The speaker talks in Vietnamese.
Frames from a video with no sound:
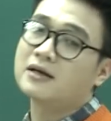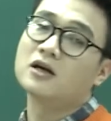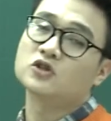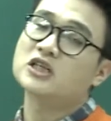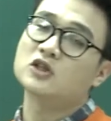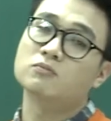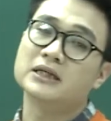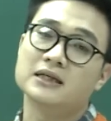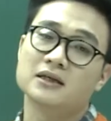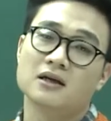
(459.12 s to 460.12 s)
nợ cho nhà thống
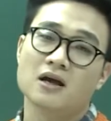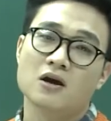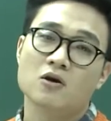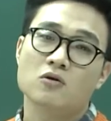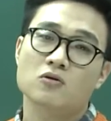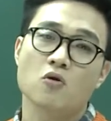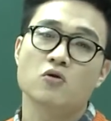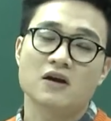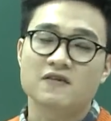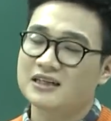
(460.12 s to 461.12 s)
lý, cô
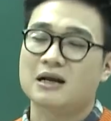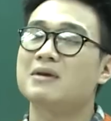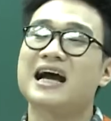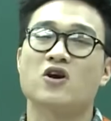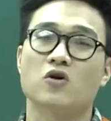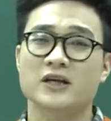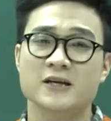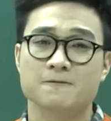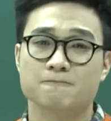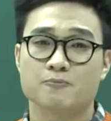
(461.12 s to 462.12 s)
đã vứt nắm lá ngón đi.
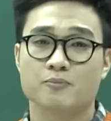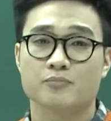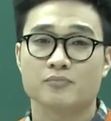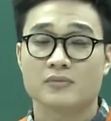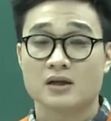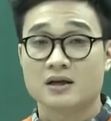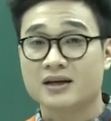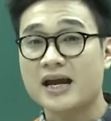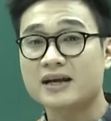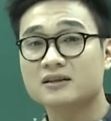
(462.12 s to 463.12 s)

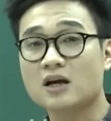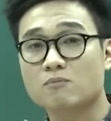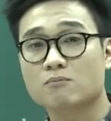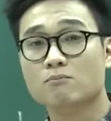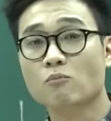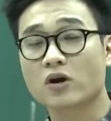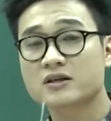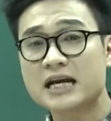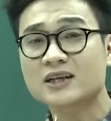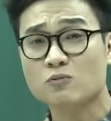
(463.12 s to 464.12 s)
Cái hành động muốn
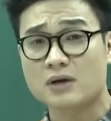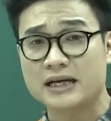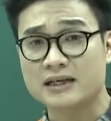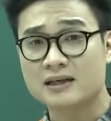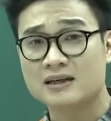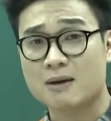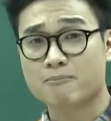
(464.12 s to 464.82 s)
chết lúc ấy là